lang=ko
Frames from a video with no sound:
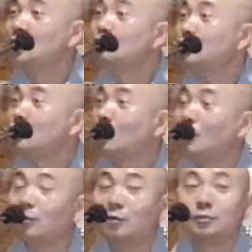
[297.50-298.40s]

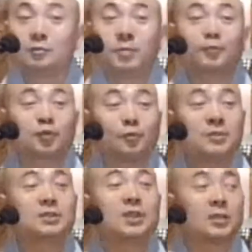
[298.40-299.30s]
우리도 법 좀
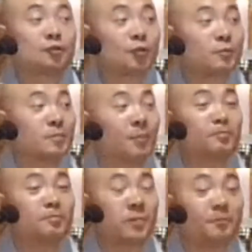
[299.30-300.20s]
듣게 좀
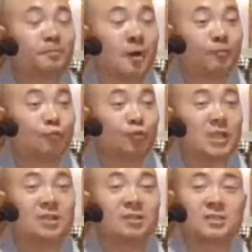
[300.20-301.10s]
법, 법,
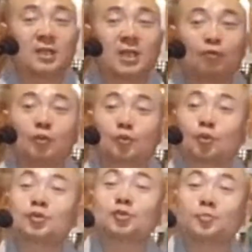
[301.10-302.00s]
법문이 있는 자리에 우리도
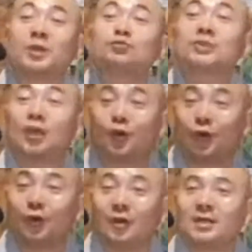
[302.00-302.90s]
초청 좀
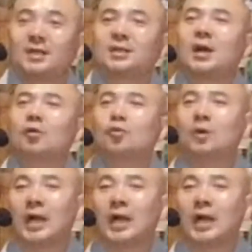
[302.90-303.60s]
해주세요. 라고